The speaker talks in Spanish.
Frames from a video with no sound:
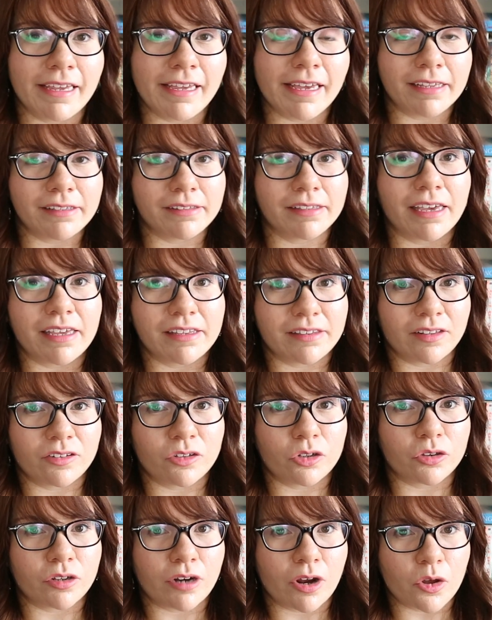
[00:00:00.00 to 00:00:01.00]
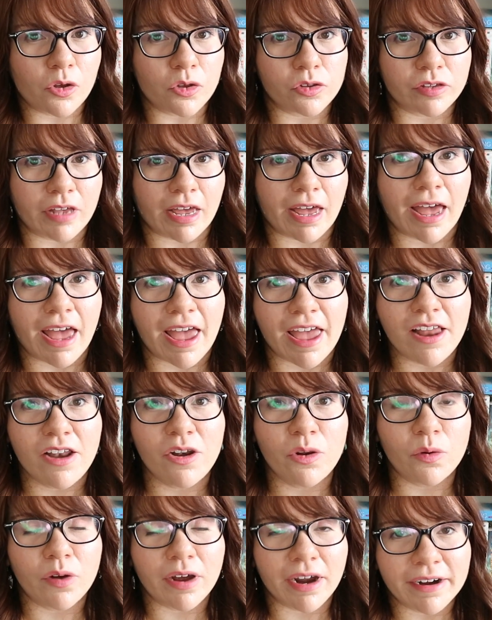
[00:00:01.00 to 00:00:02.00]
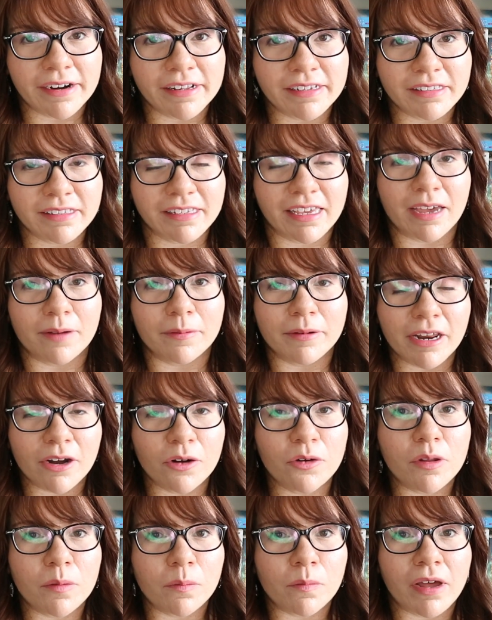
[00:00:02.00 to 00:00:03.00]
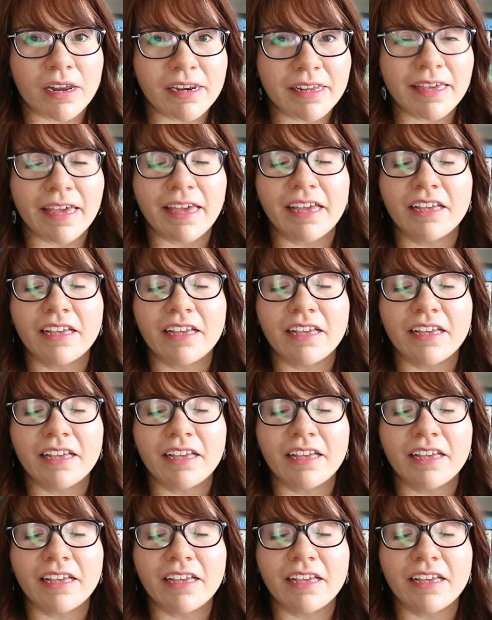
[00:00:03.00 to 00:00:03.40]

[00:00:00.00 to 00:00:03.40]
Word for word: Y es que esa es otra cosa, hay lugares que abrieron en Bali